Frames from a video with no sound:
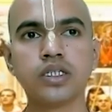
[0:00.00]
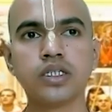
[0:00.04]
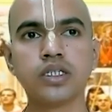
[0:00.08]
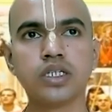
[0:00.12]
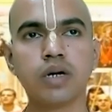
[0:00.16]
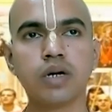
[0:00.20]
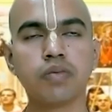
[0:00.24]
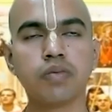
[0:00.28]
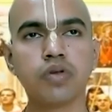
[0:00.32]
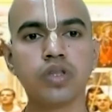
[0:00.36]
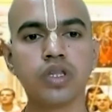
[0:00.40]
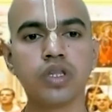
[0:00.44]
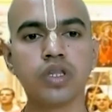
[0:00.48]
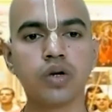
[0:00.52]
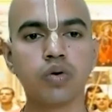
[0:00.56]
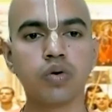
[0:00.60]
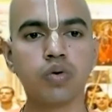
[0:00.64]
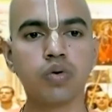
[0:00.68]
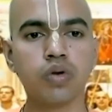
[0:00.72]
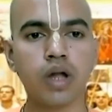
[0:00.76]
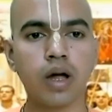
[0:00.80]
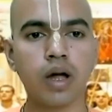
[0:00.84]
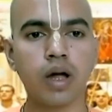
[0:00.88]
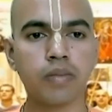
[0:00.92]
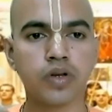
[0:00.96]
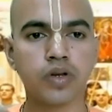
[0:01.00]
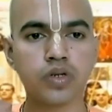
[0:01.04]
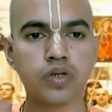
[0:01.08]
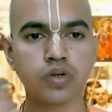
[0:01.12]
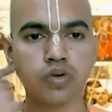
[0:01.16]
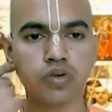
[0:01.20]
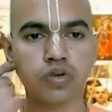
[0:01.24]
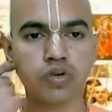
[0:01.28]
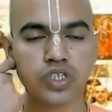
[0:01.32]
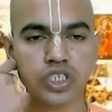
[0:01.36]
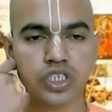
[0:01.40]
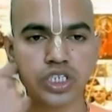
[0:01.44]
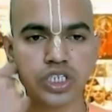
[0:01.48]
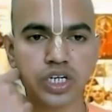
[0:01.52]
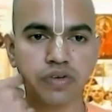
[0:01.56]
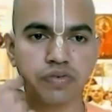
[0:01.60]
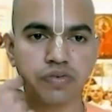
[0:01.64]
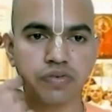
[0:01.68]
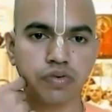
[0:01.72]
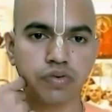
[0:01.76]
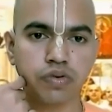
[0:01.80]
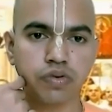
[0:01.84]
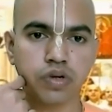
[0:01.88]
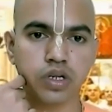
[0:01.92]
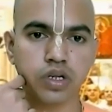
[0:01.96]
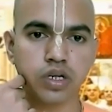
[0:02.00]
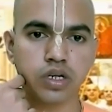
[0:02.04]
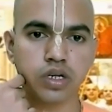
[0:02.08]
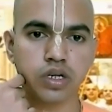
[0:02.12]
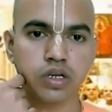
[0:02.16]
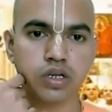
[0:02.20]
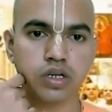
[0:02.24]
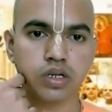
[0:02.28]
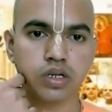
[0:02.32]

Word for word: যেমন দেখুন আমরা যখন সেভ করি